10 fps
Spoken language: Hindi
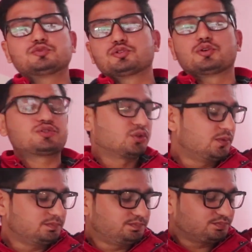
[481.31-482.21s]
तो दोस्तों
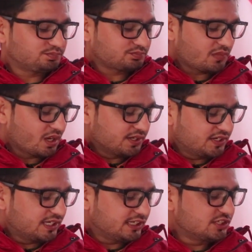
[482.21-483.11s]

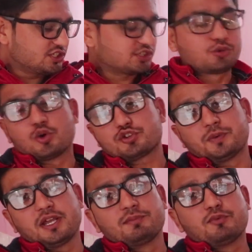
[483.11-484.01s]
ये थी जिसकी कॉस्ट
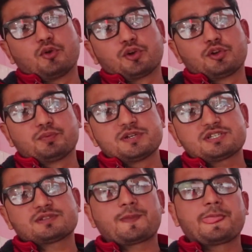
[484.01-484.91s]
पड़ी हमें फोर्टी
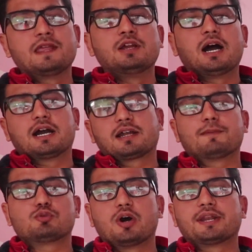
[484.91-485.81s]
रुपीज़ अगर
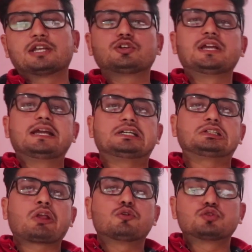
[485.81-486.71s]
आपको आना है तो ये
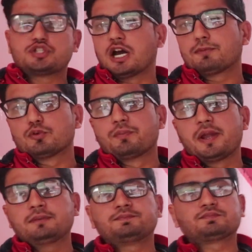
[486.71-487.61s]
होशियारपुर में